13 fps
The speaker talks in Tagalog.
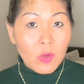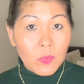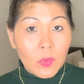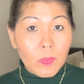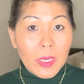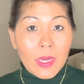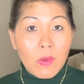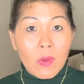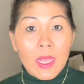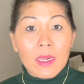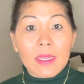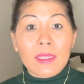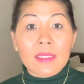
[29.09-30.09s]
po ba daw ang
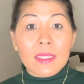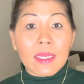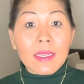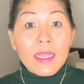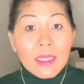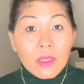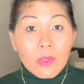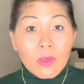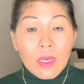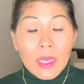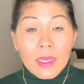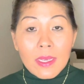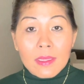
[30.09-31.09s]
aking sekreto
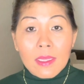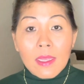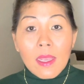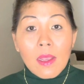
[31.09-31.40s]
at